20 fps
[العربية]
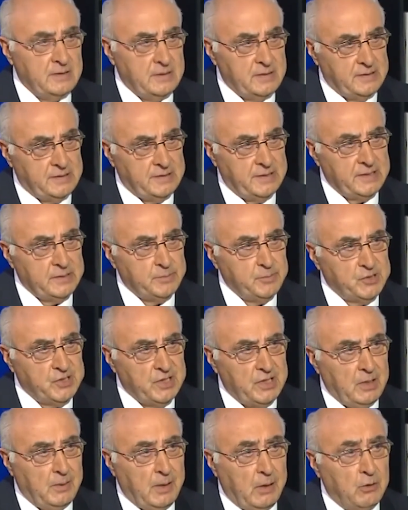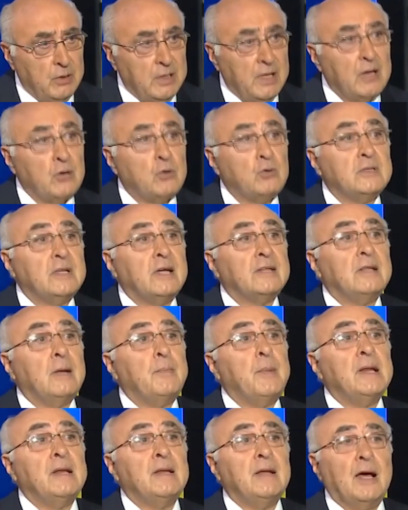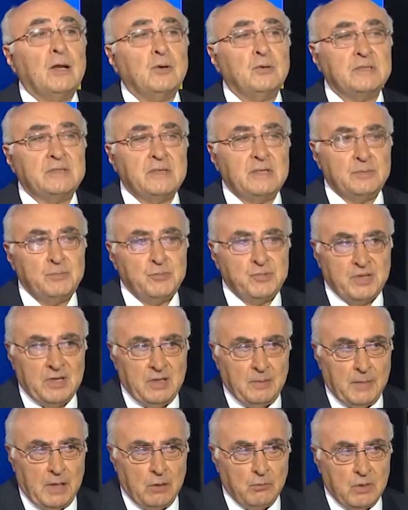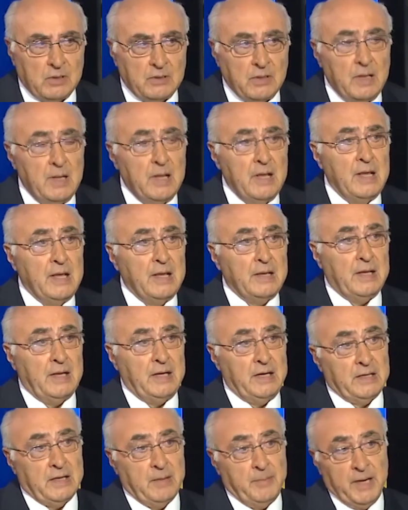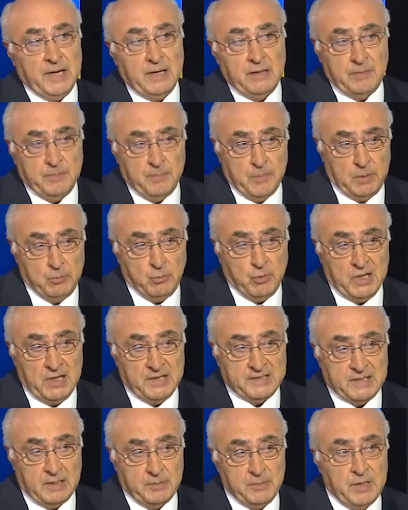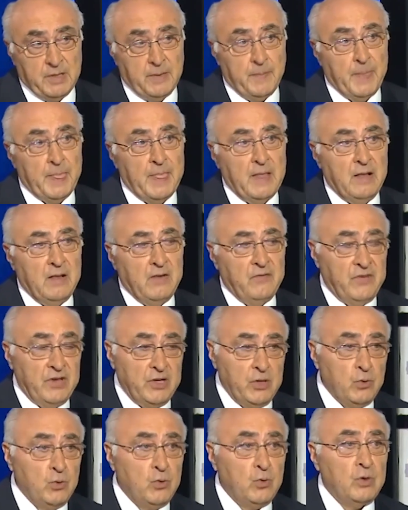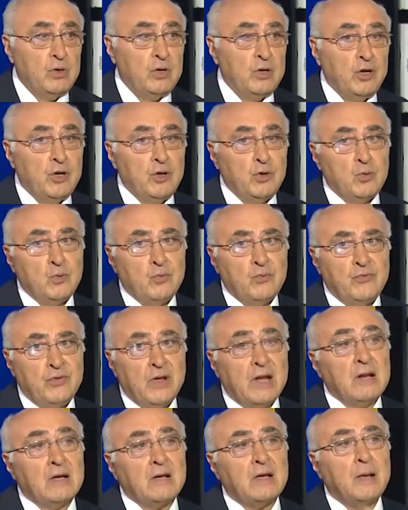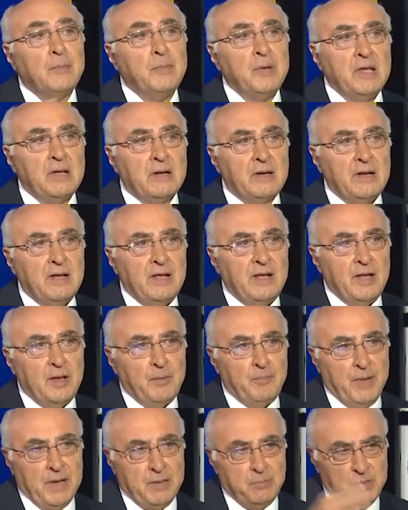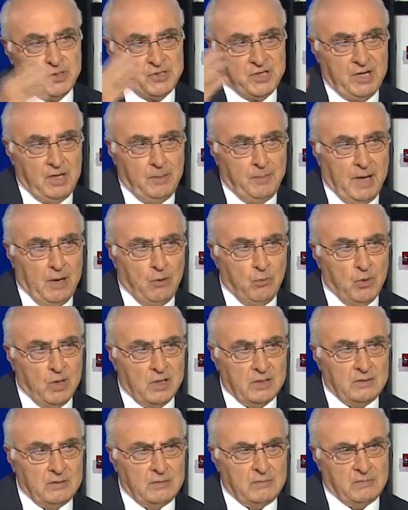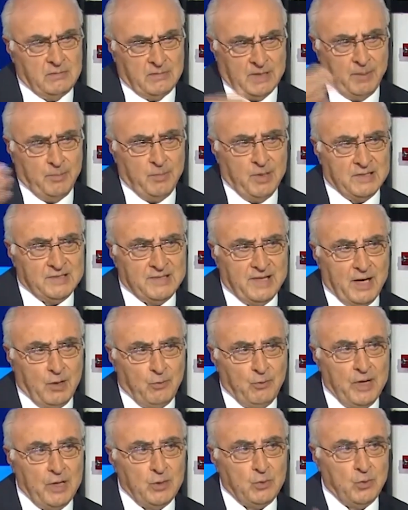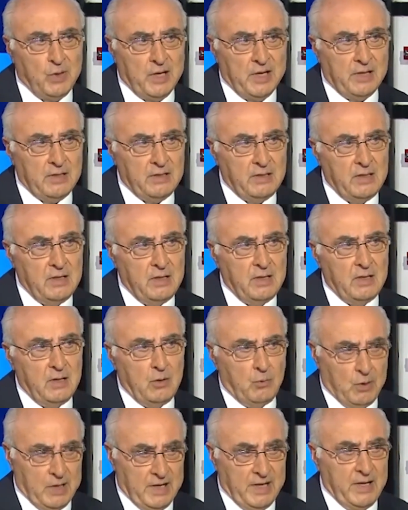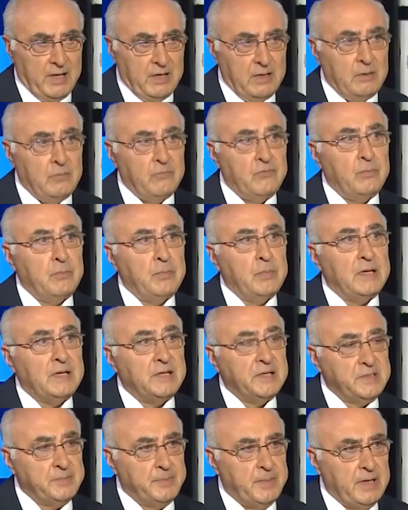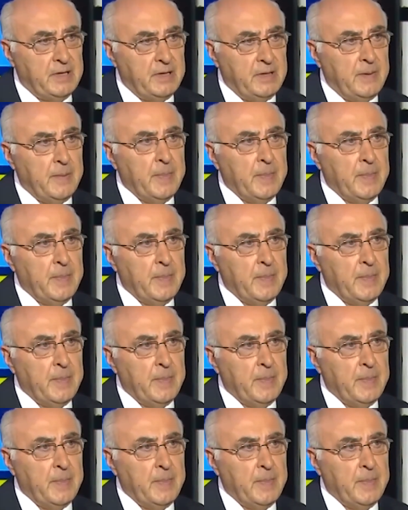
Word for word: الاستاذ ميشيل معوض انا كنت اتمنى على الاستاذ ميشيل معوض يلي كمان بالمناسبه فيني اقول انه فرق كبير بين ميشيل معوض قبل سنوات وان والان بالنسبه